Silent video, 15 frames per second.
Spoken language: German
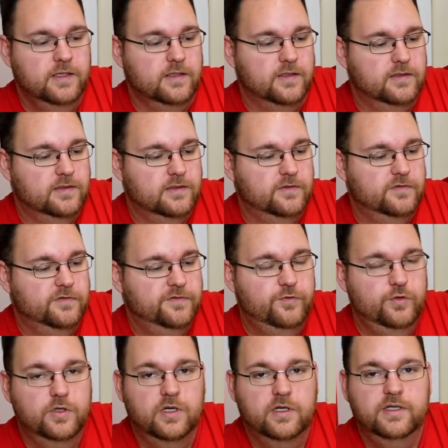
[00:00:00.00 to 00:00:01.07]
äh,
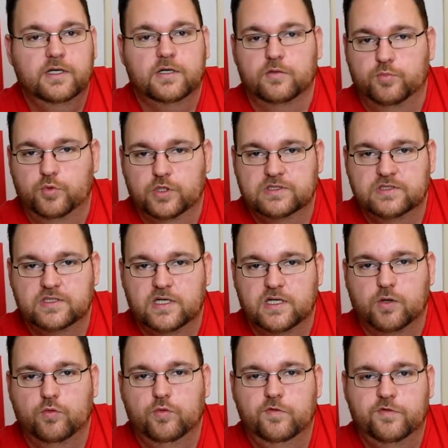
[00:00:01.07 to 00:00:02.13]
für ihr
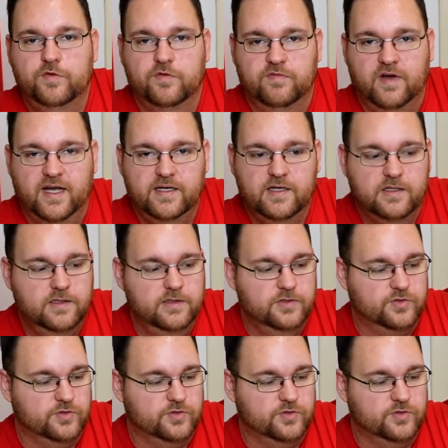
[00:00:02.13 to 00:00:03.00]
Geburtstag und für Weihnachten